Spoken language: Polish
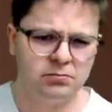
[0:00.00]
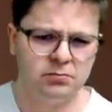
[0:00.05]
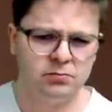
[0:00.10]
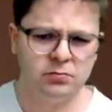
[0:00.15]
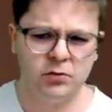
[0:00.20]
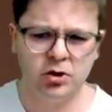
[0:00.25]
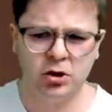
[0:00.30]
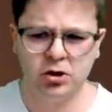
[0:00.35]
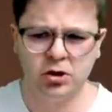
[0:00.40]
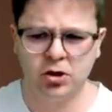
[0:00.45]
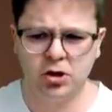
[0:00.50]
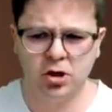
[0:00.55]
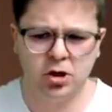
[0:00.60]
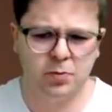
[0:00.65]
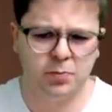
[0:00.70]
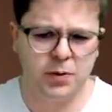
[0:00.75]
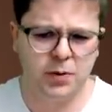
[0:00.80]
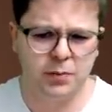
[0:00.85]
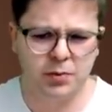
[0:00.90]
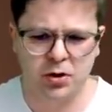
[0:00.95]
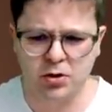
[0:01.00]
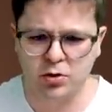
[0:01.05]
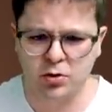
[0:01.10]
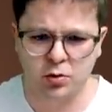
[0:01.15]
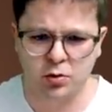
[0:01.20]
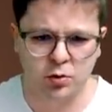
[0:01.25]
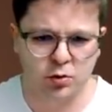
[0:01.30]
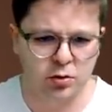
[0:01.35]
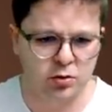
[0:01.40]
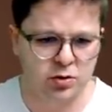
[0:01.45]
no to po
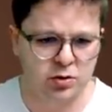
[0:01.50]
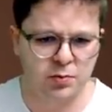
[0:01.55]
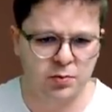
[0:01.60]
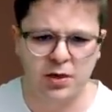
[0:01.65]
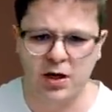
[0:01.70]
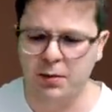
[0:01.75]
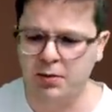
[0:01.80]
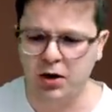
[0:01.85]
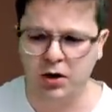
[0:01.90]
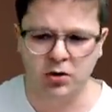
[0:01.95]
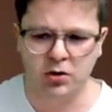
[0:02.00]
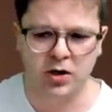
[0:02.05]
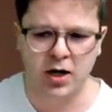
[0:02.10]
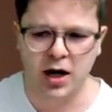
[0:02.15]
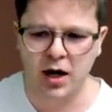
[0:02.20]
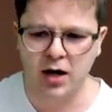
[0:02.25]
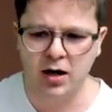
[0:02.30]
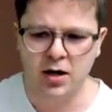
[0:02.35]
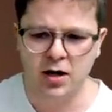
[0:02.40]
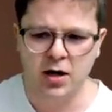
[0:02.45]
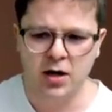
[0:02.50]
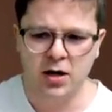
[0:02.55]
prostu zbiję pionka